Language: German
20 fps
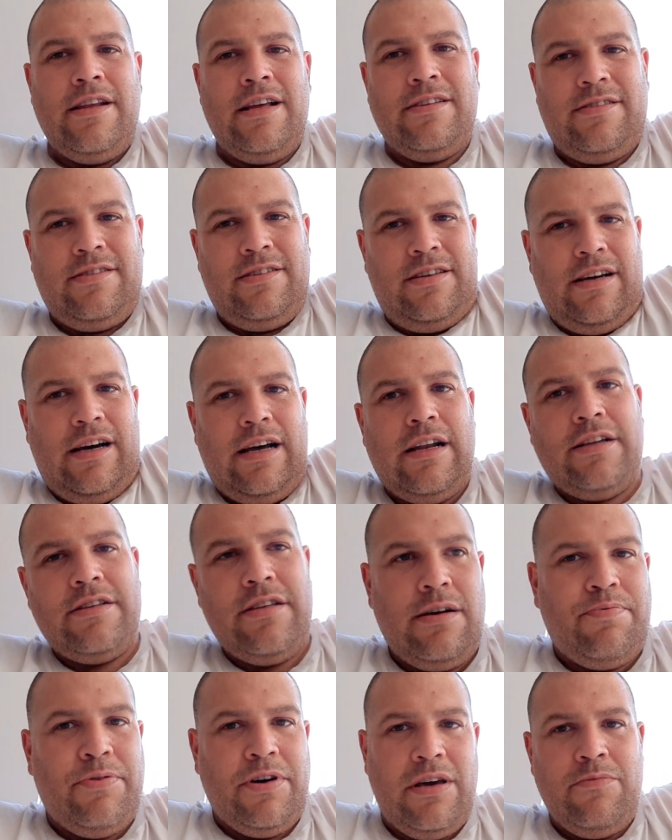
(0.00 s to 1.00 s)
Nennt sich
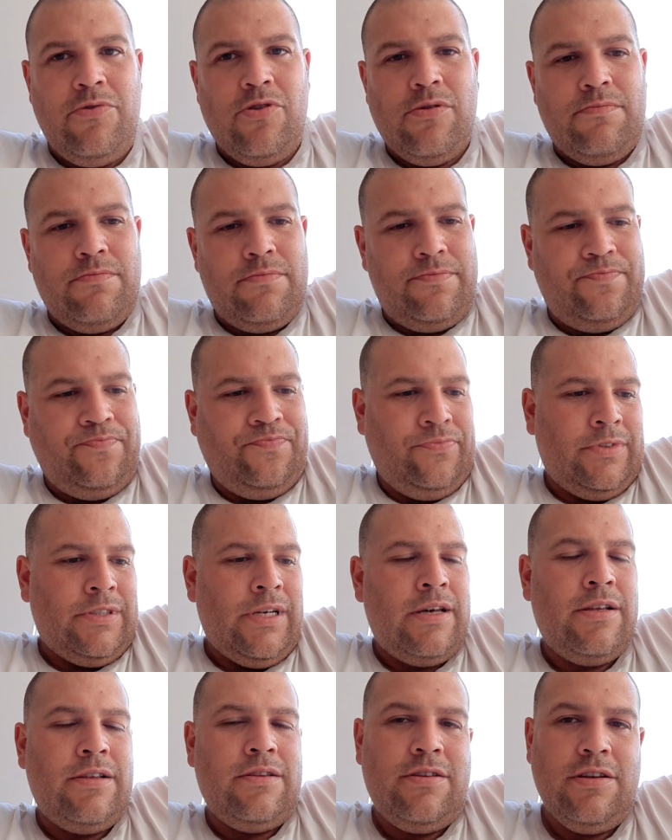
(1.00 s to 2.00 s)
Alanya Premium.
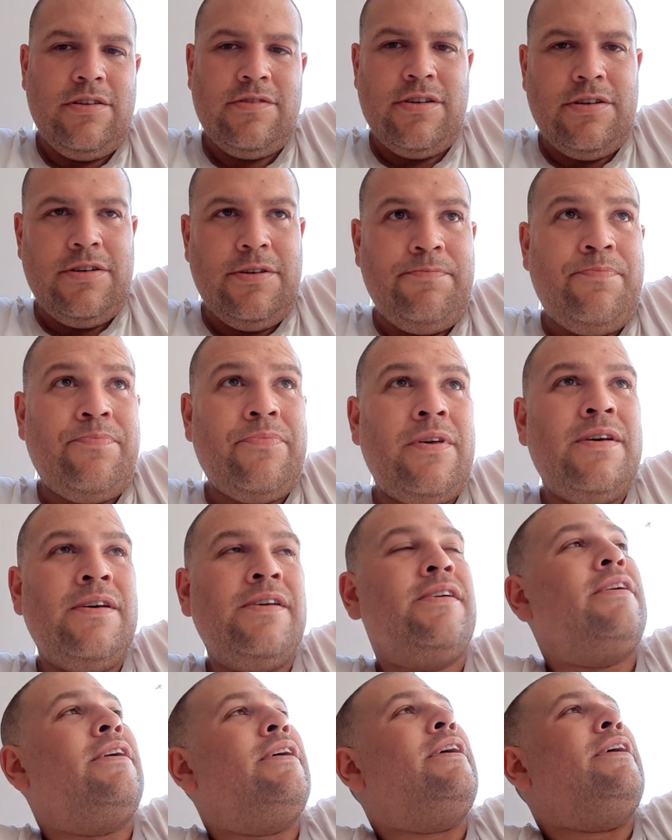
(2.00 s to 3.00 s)
Diese
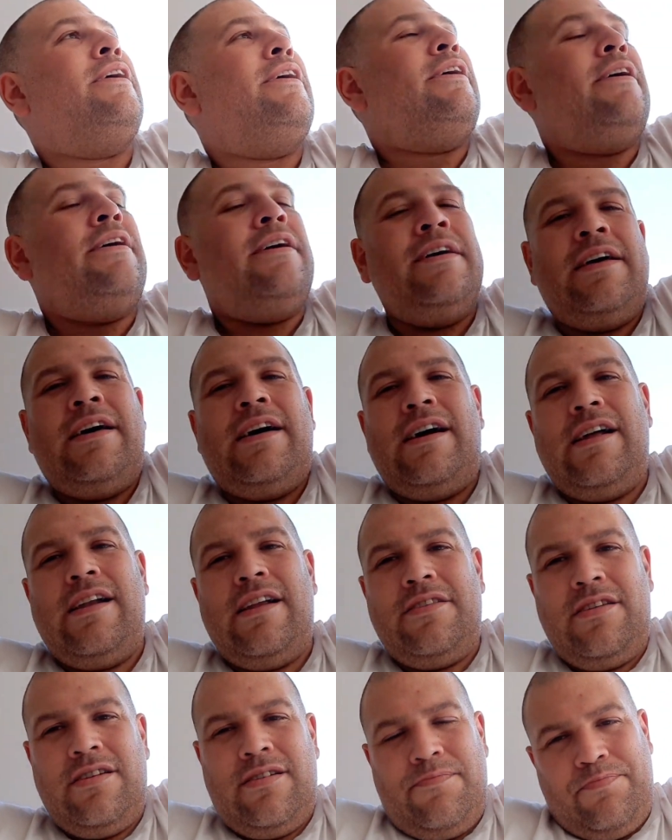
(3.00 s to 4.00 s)

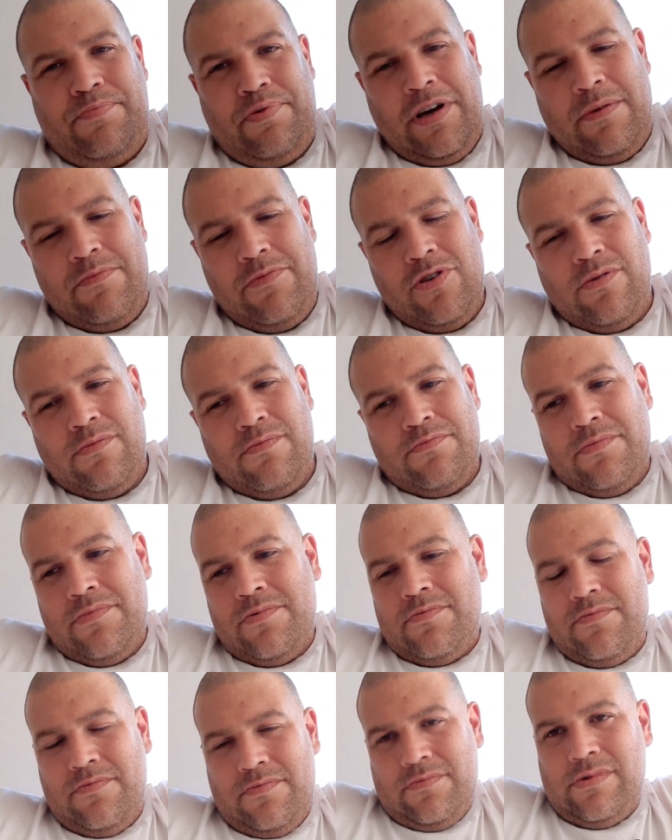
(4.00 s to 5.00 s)
Alanya Premium
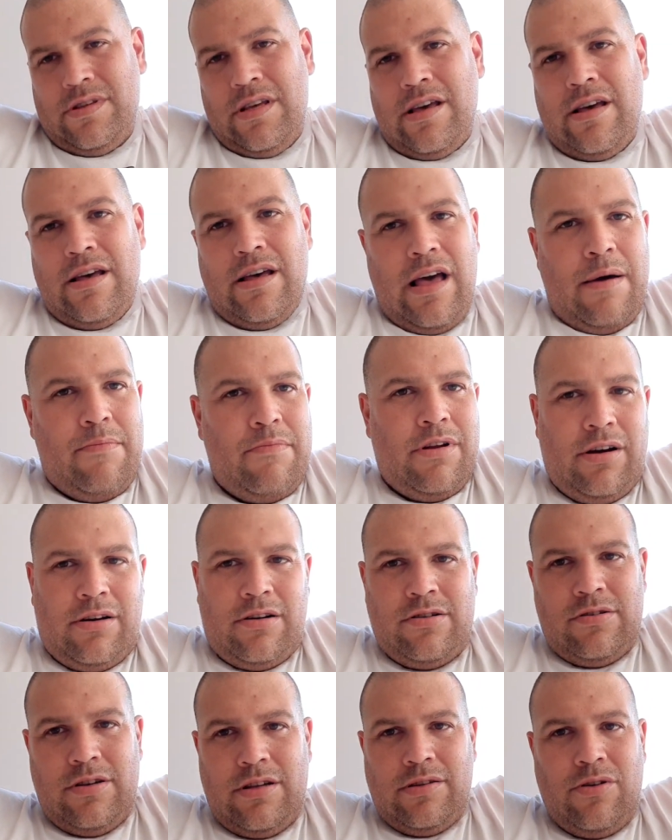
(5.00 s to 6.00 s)

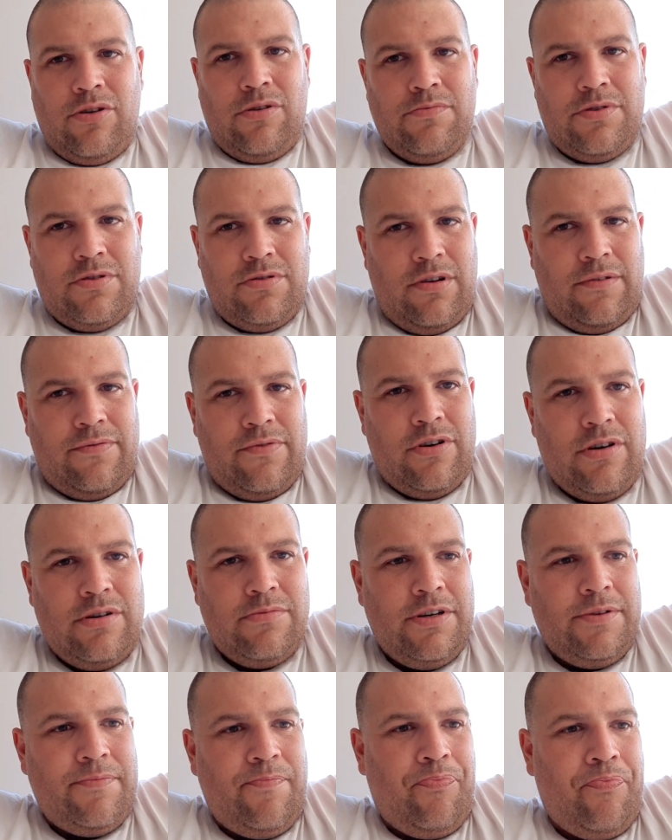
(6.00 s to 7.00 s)
Amlac and Homes oder wie auch
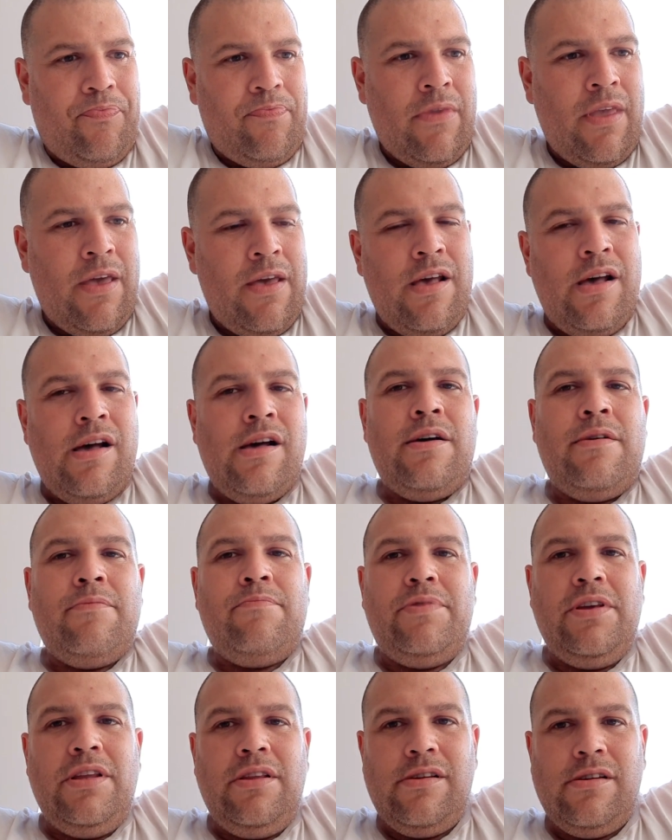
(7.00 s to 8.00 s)
immer
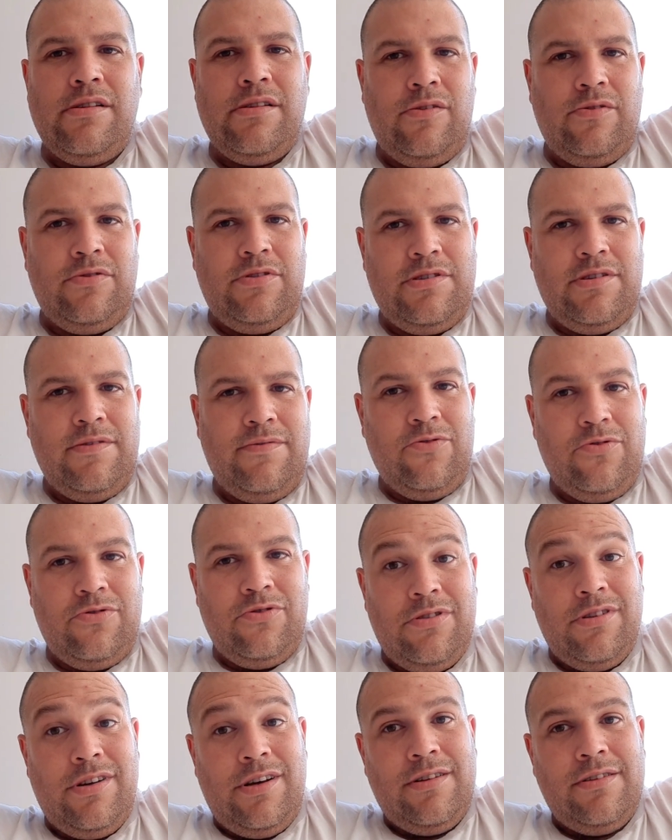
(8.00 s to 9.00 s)
bieten genau diese
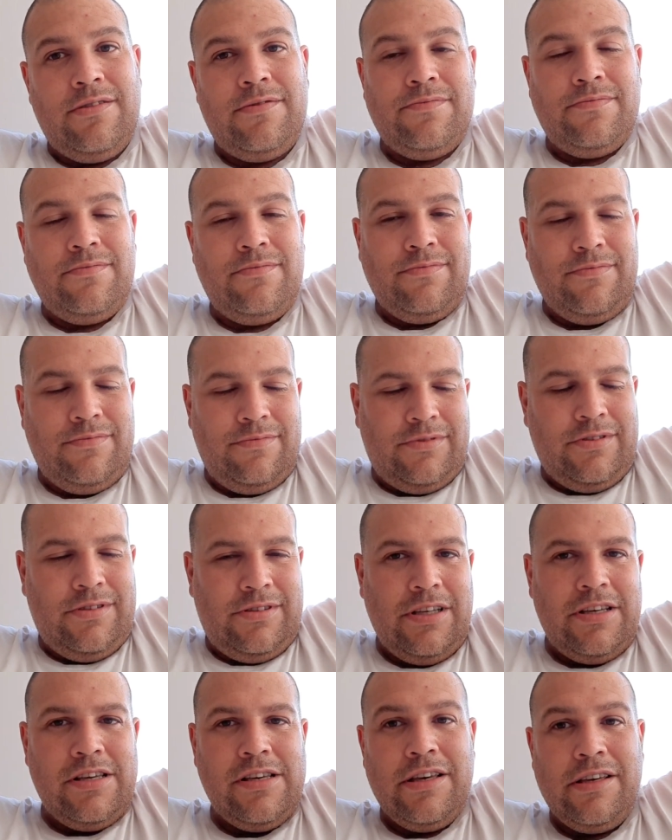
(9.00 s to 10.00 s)
Wohnungen an,
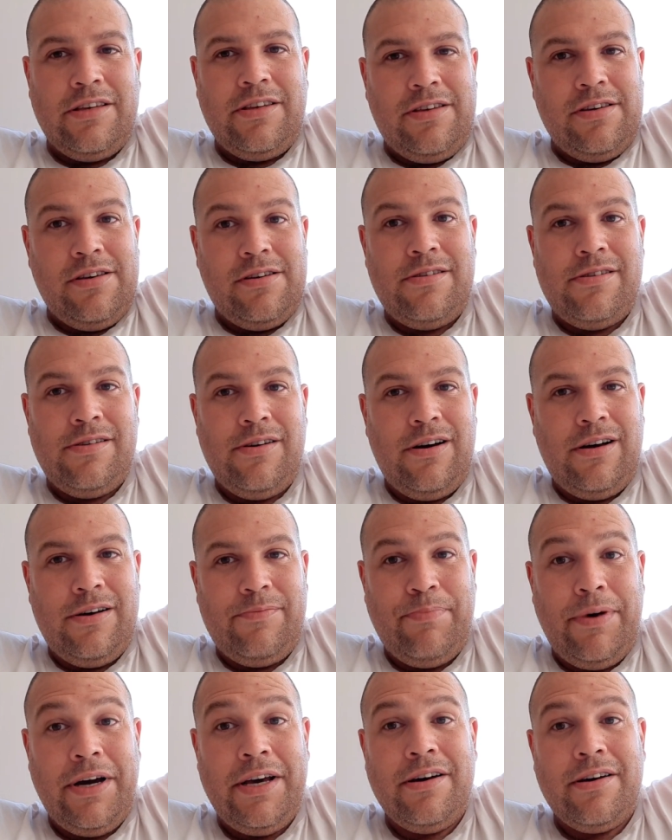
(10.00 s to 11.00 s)
die ich
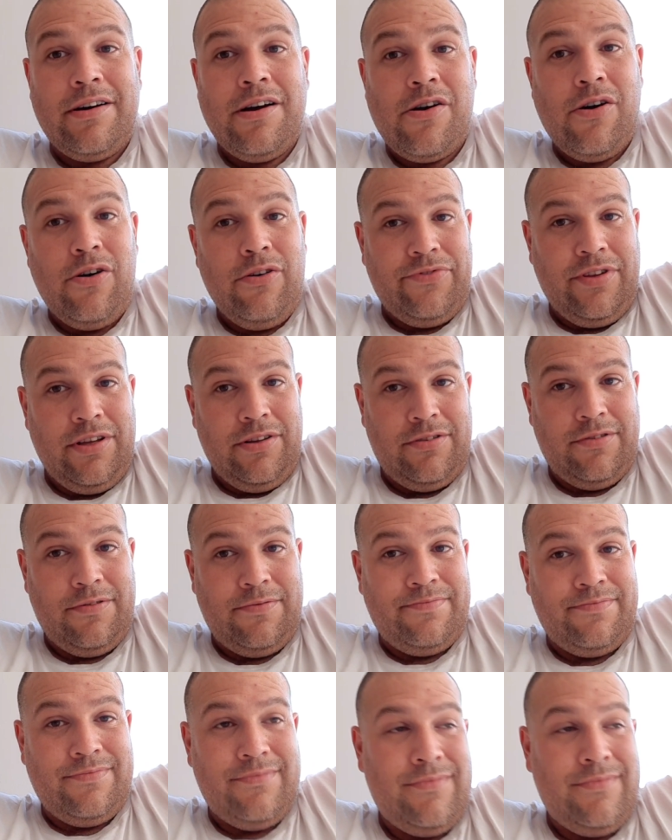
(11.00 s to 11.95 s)
beinahe gekauft hätte.